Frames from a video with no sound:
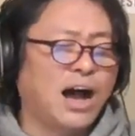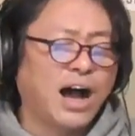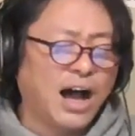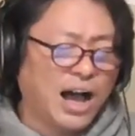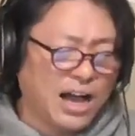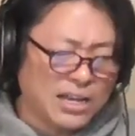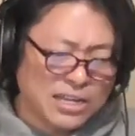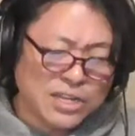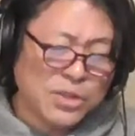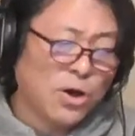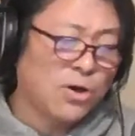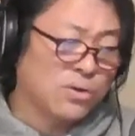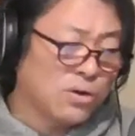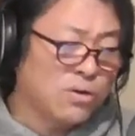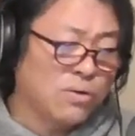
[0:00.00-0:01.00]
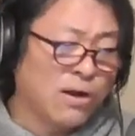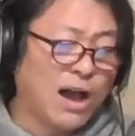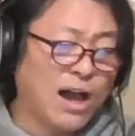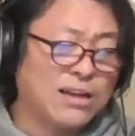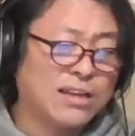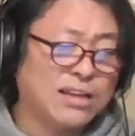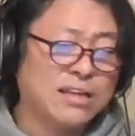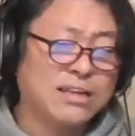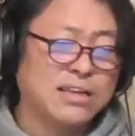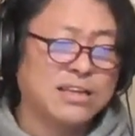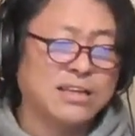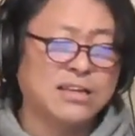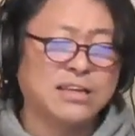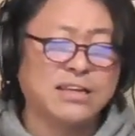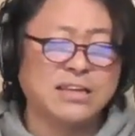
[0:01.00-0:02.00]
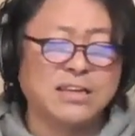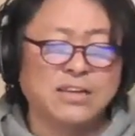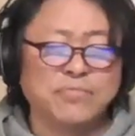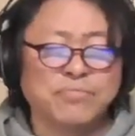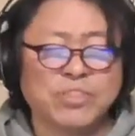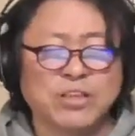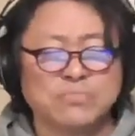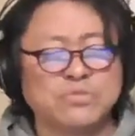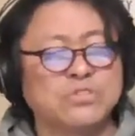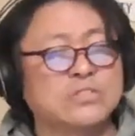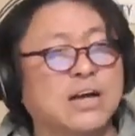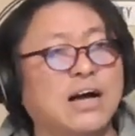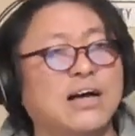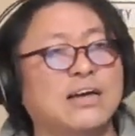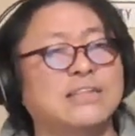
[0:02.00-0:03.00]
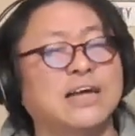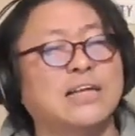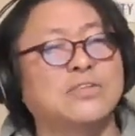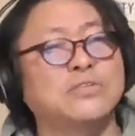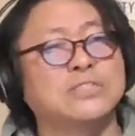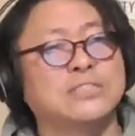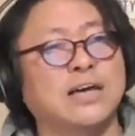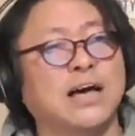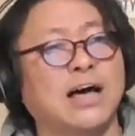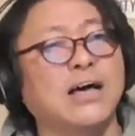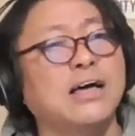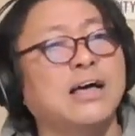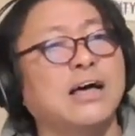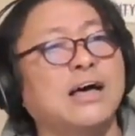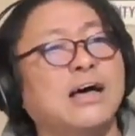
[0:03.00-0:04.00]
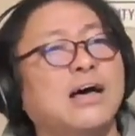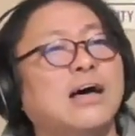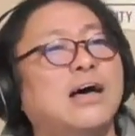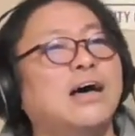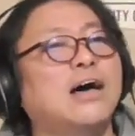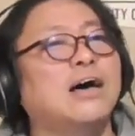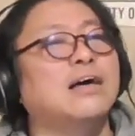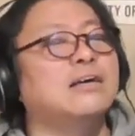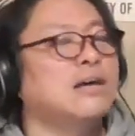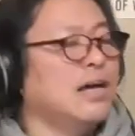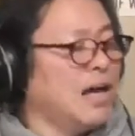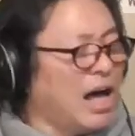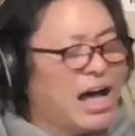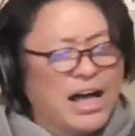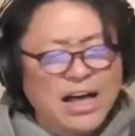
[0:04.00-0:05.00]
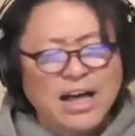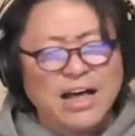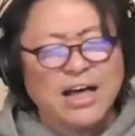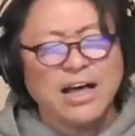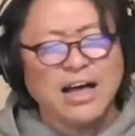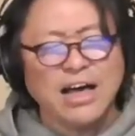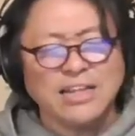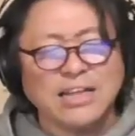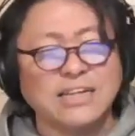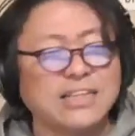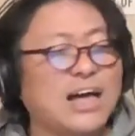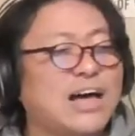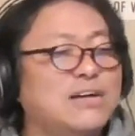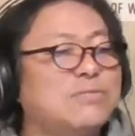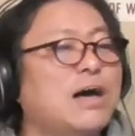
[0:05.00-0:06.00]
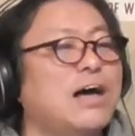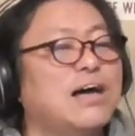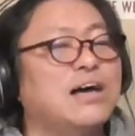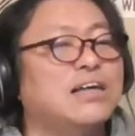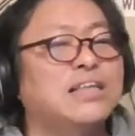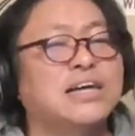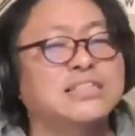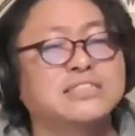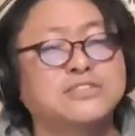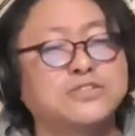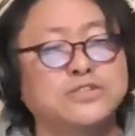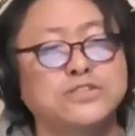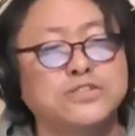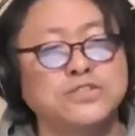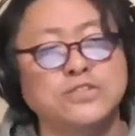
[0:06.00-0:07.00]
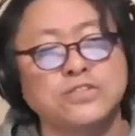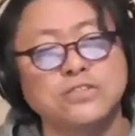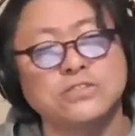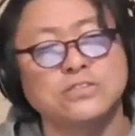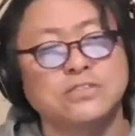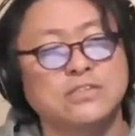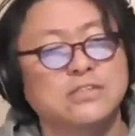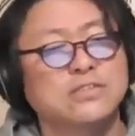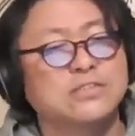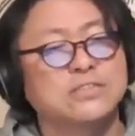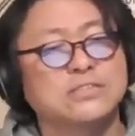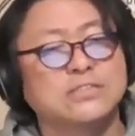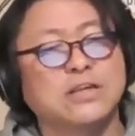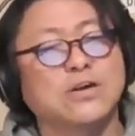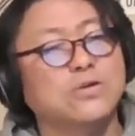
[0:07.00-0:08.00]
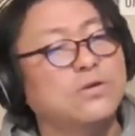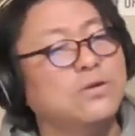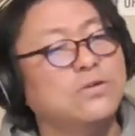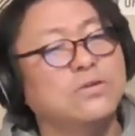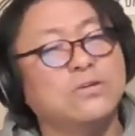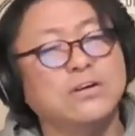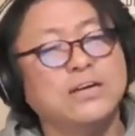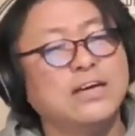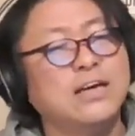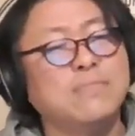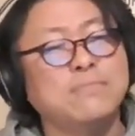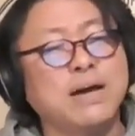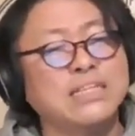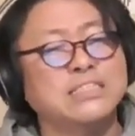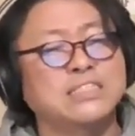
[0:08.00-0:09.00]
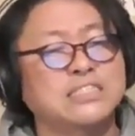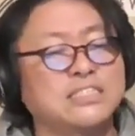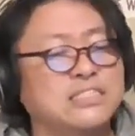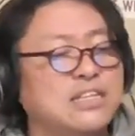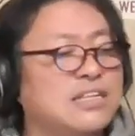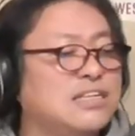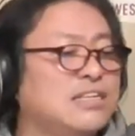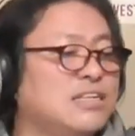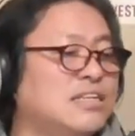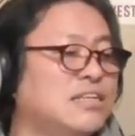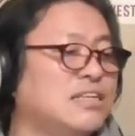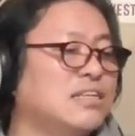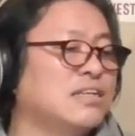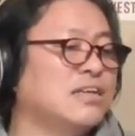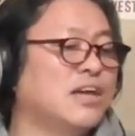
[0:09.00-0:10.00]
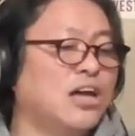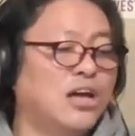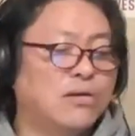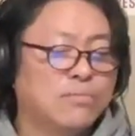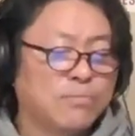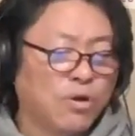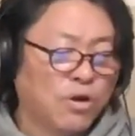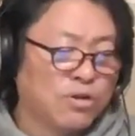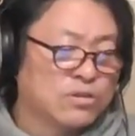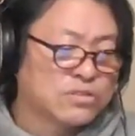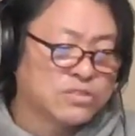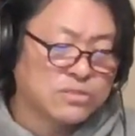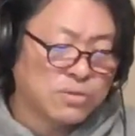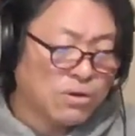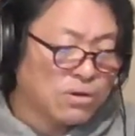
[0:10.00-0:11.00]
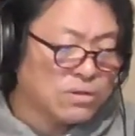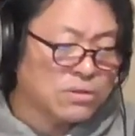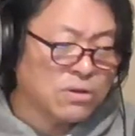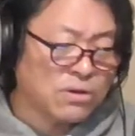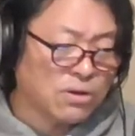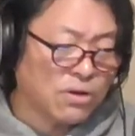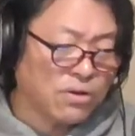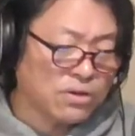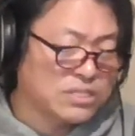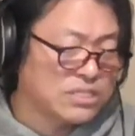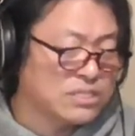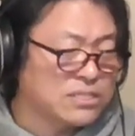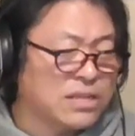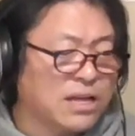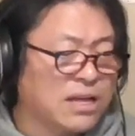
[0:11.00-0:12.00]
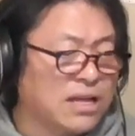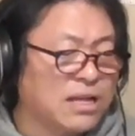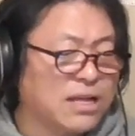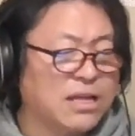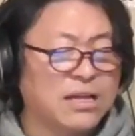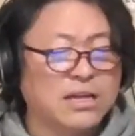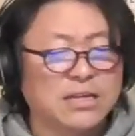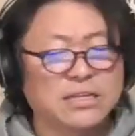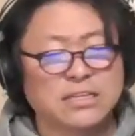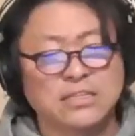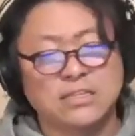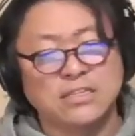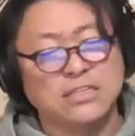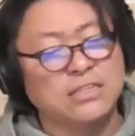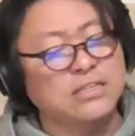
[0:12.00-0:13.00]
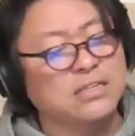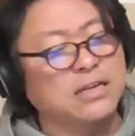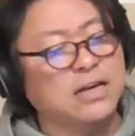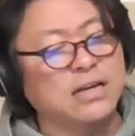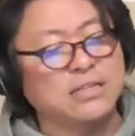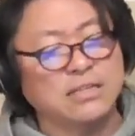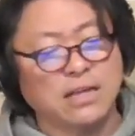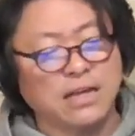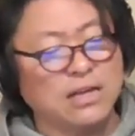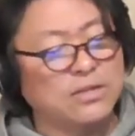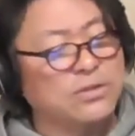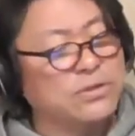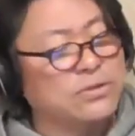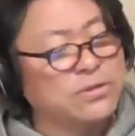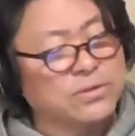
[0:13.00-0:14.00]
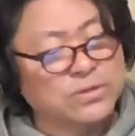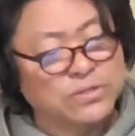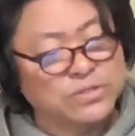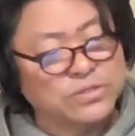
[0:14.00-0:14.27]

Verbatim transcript: 愛の終わり迎えたのさあなたは行く遠い街に僕を残して消えてゆく